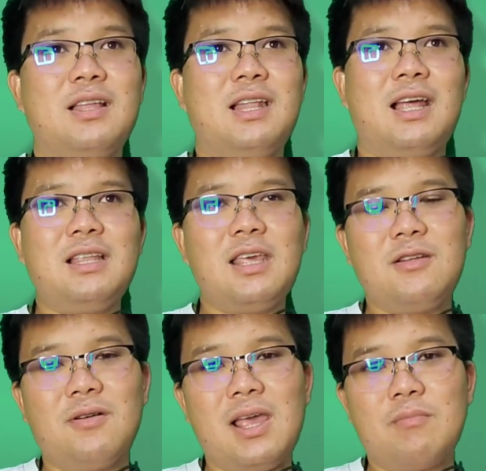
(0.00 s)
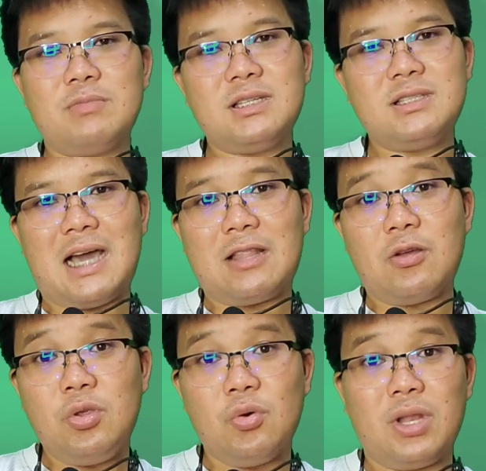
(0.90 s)
ฉะนั้นอีเธอเรียมชินจา
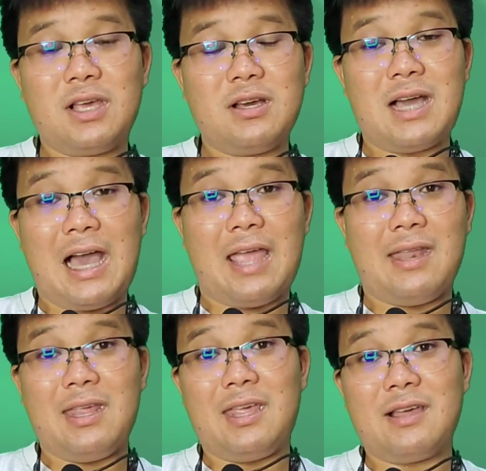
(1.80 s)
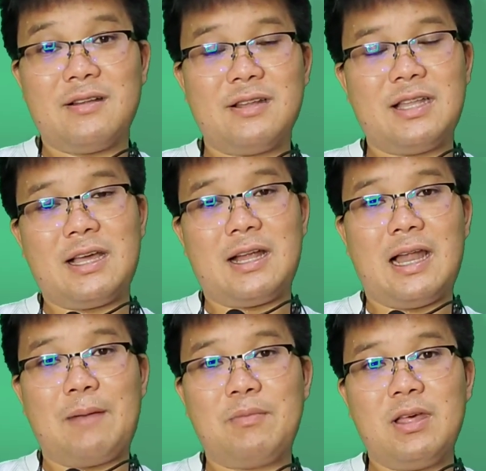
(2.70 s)
ต้องอยู่ในเครือข่ายนี้นะค
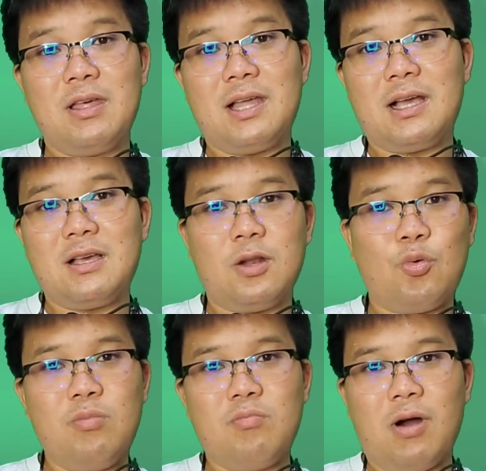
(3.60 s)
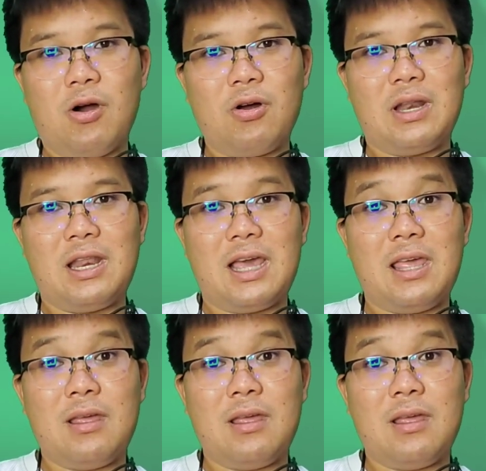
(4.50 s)
รับถ้าเกิดคุณมองใน